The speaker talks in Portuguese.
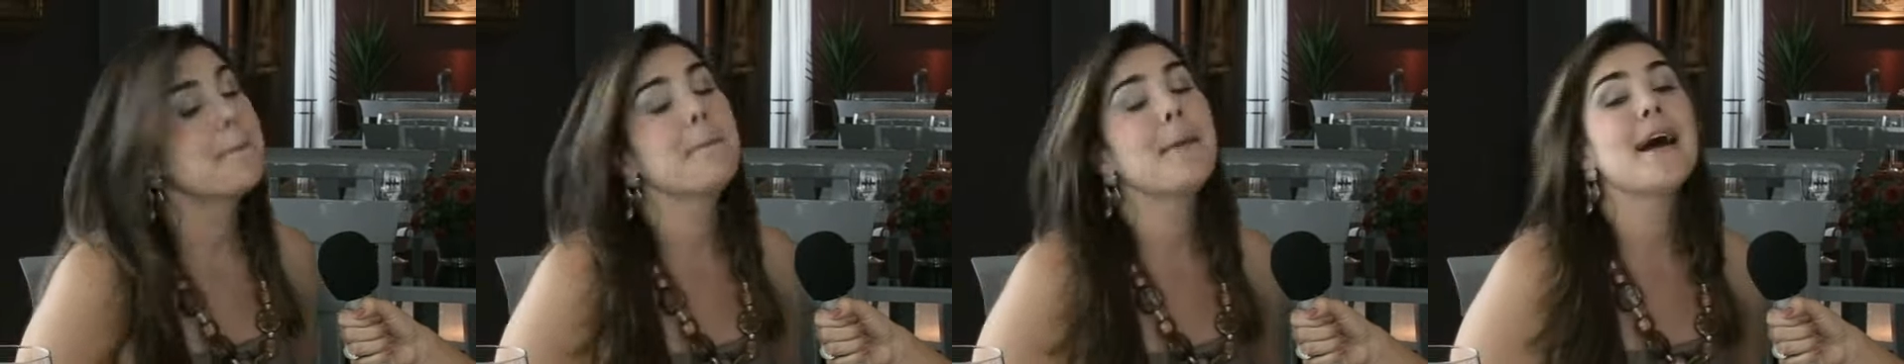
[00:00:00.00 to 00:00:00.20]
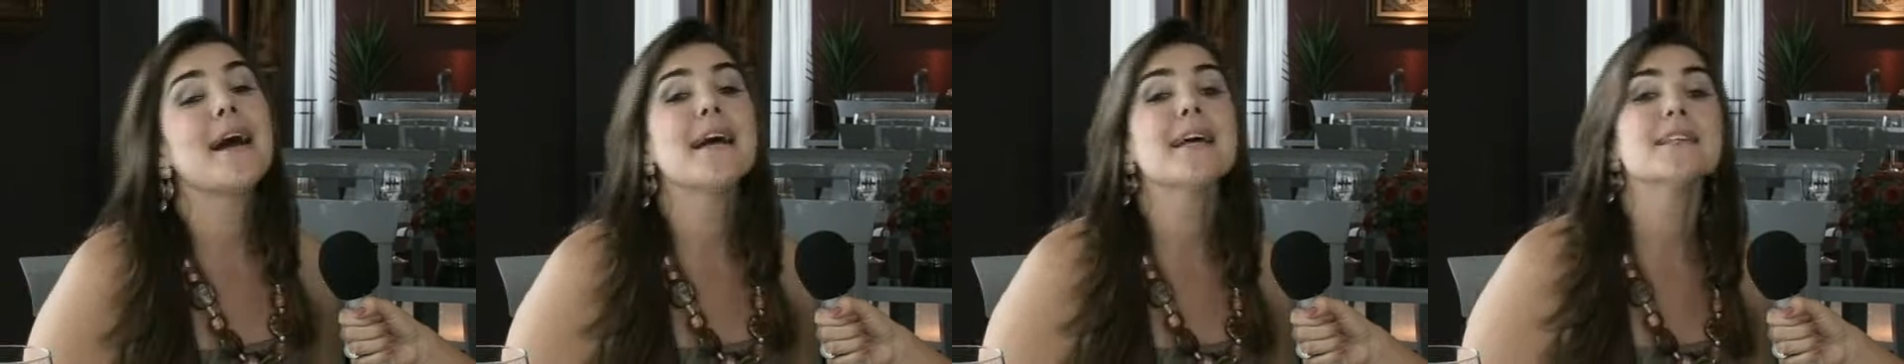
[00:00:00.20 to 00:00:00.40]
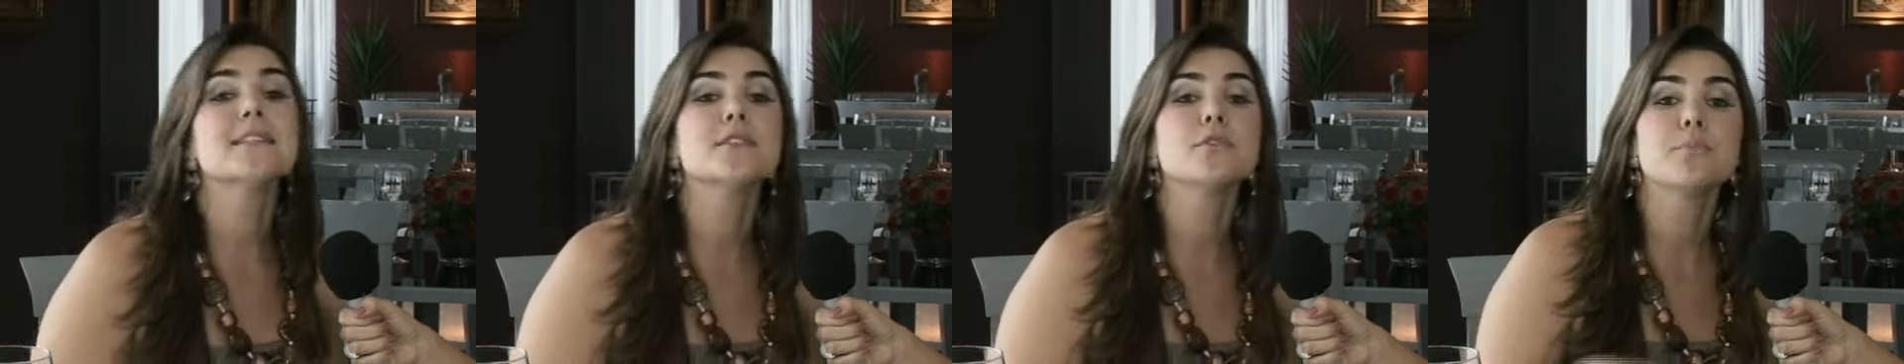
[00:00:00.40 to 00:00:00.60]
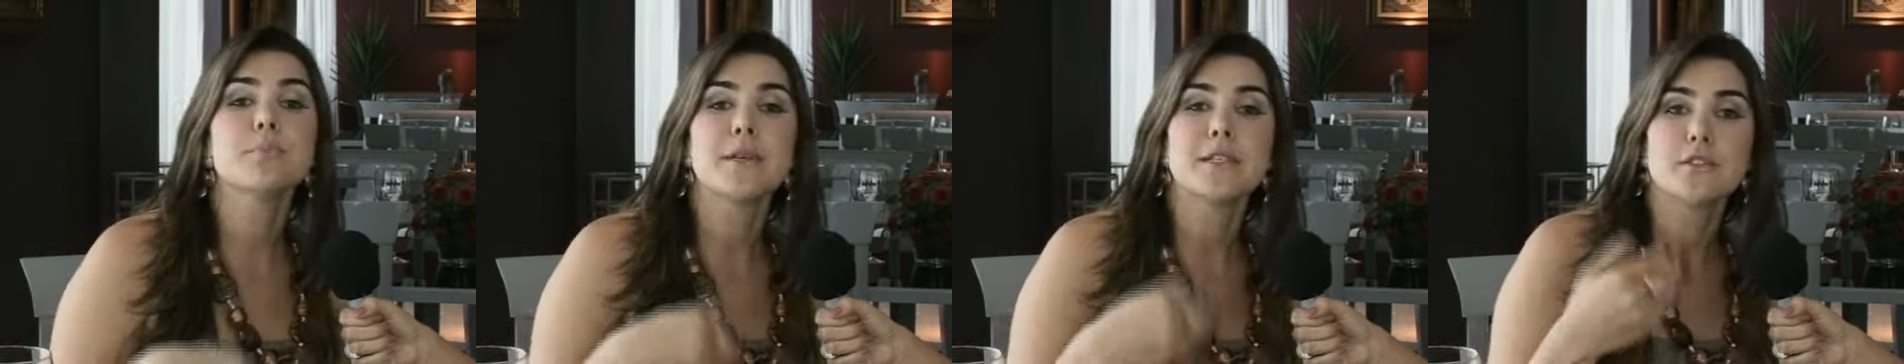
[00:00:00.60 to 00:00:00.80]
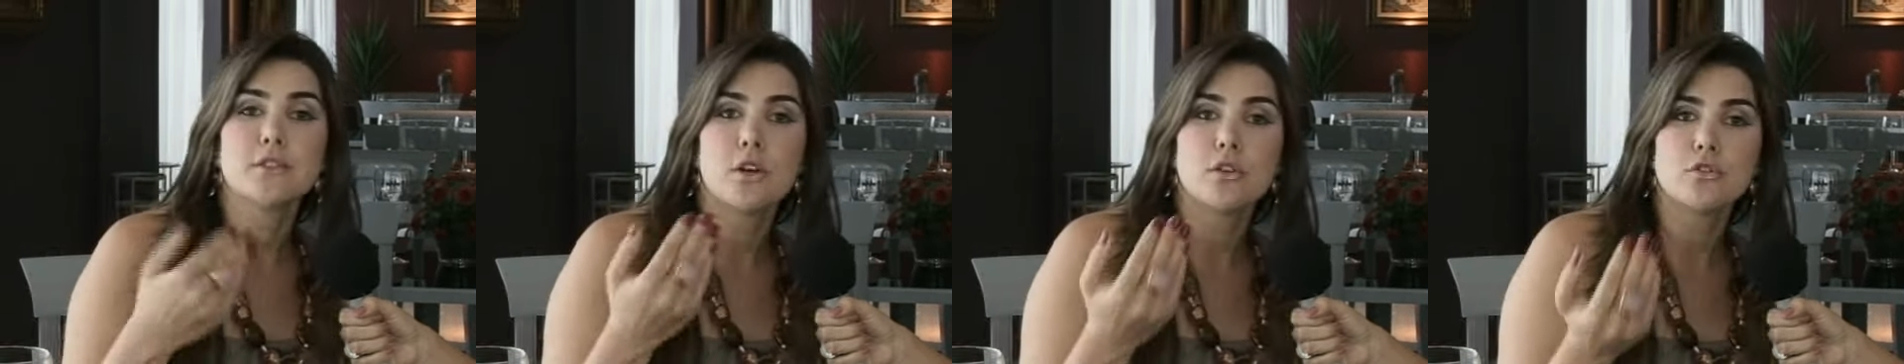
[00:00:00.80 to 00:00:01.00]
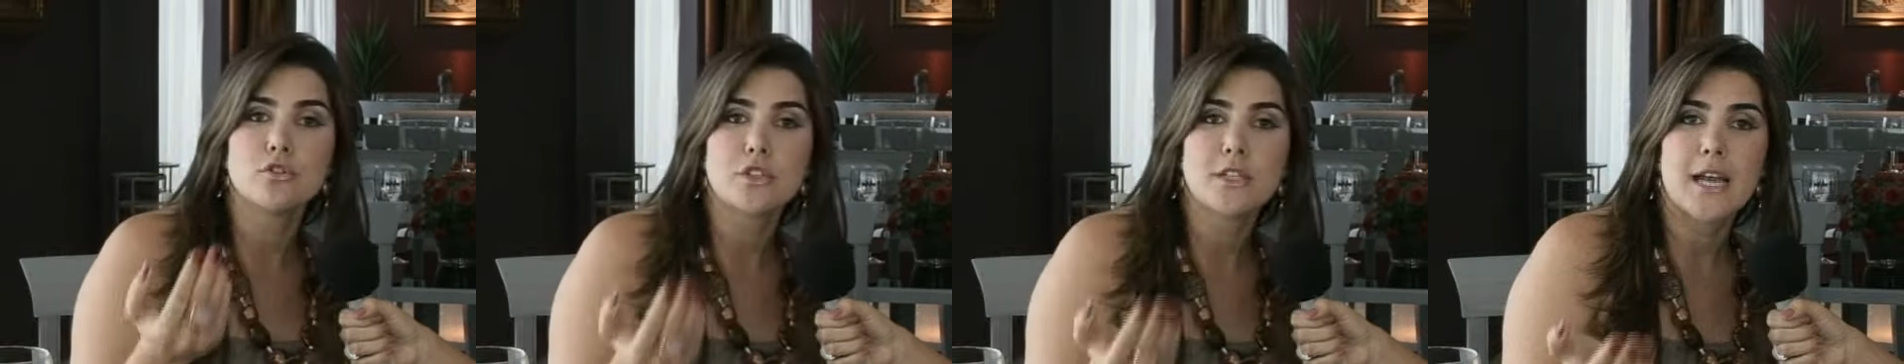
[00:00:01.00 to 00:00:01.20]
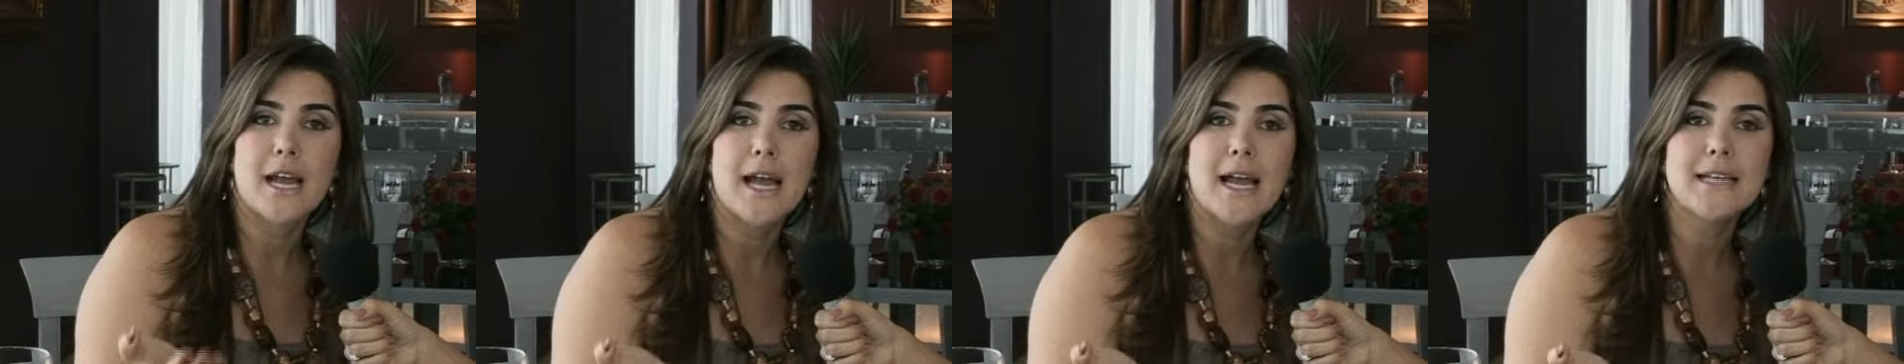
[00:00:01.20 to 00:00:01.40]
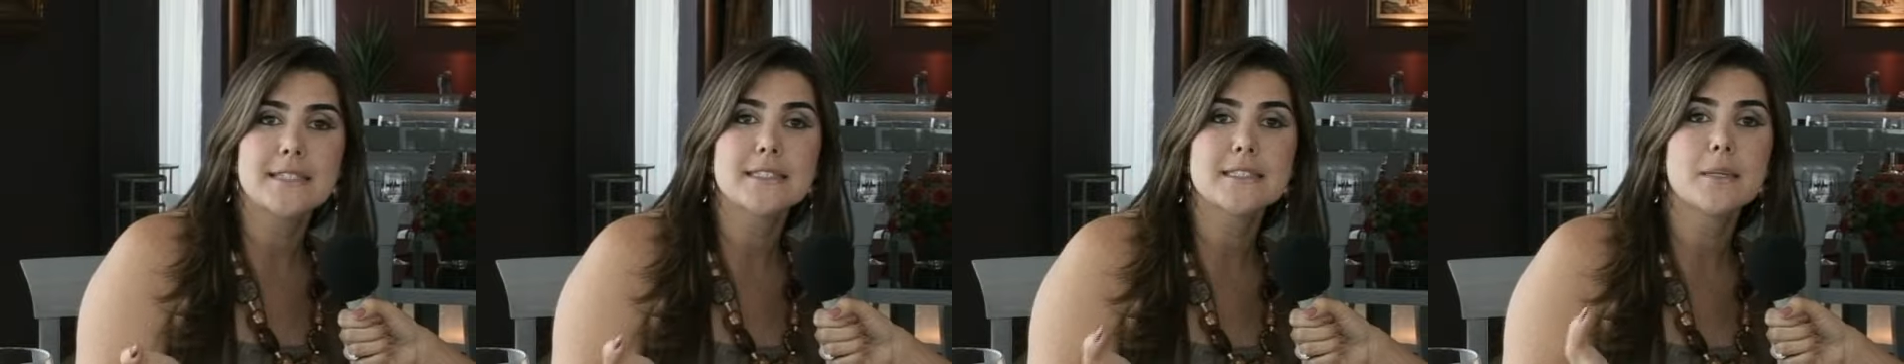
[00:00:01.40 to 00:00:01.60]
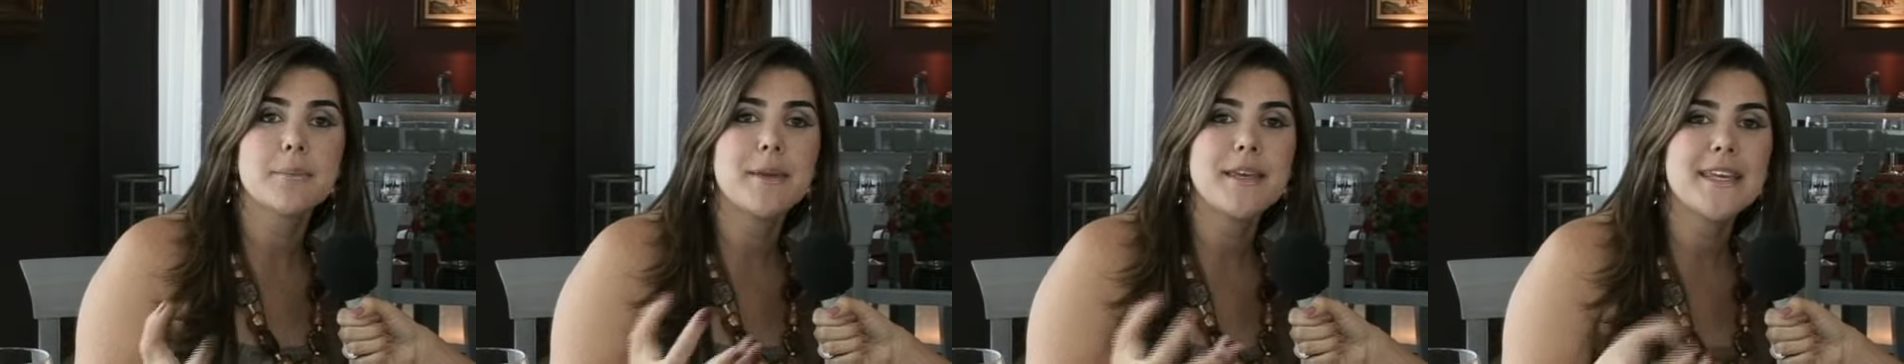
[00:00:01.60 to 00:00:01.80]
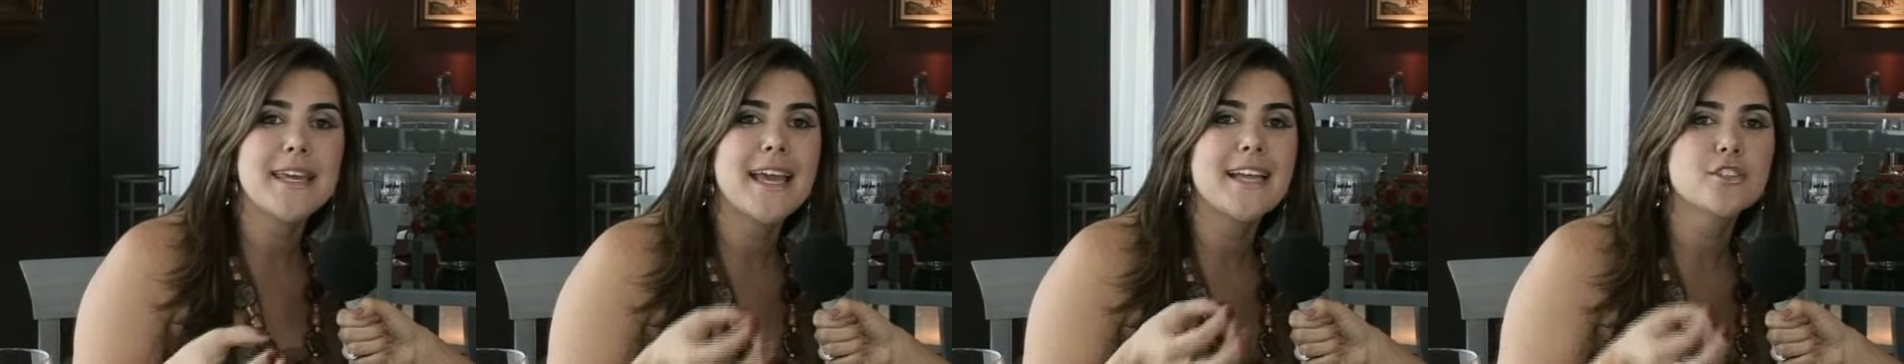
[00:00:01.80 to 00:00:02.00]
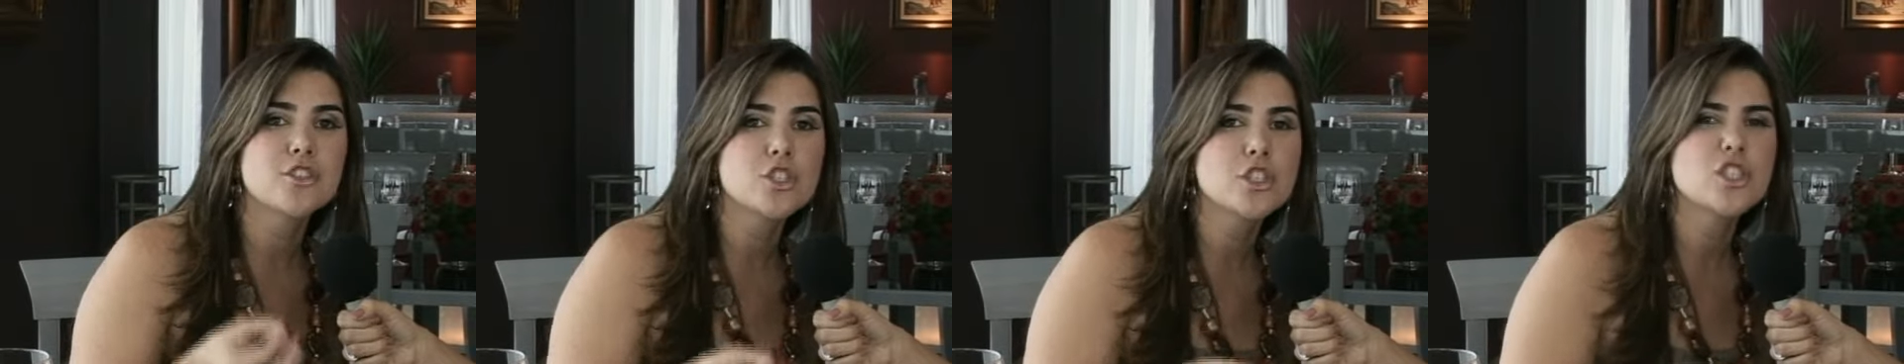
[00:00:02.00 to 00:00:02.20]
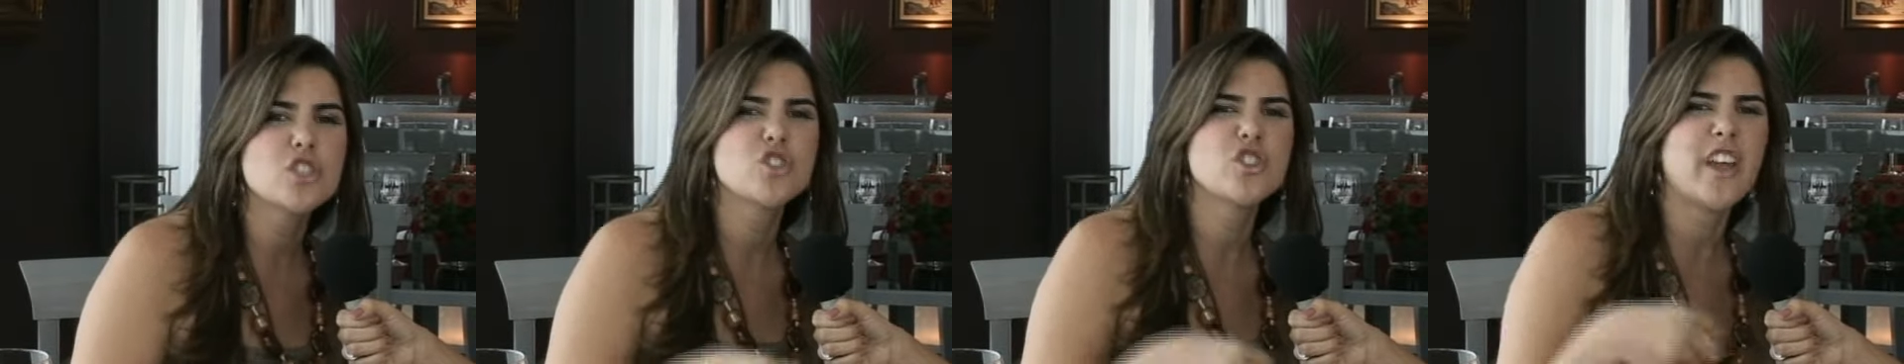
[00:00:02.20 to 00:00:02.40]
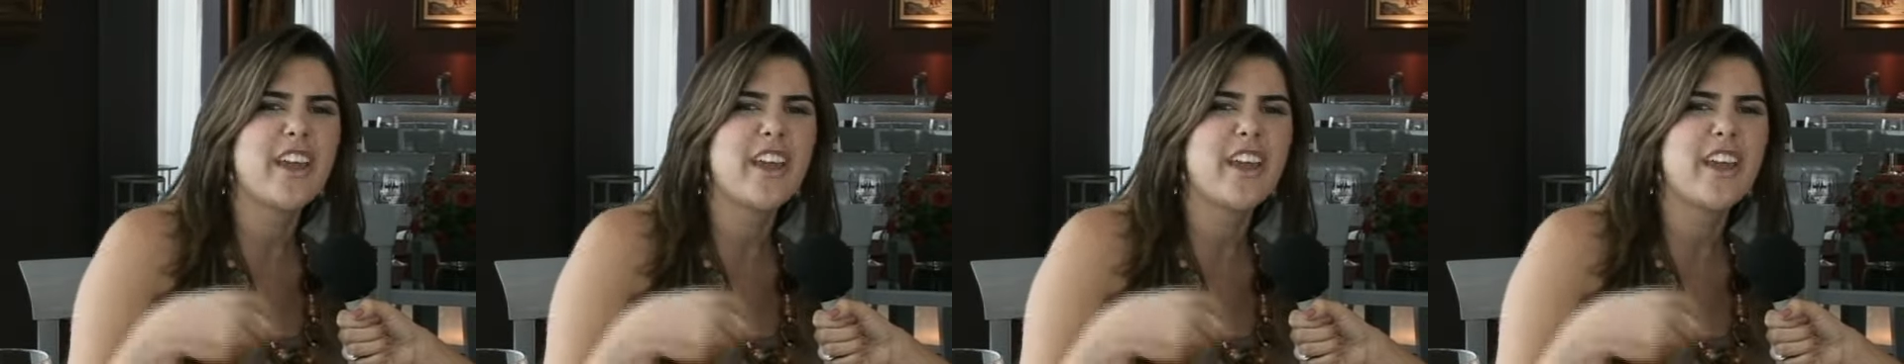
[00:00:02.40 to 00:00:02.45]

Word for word: Mas o pessoal de casa também quer dicas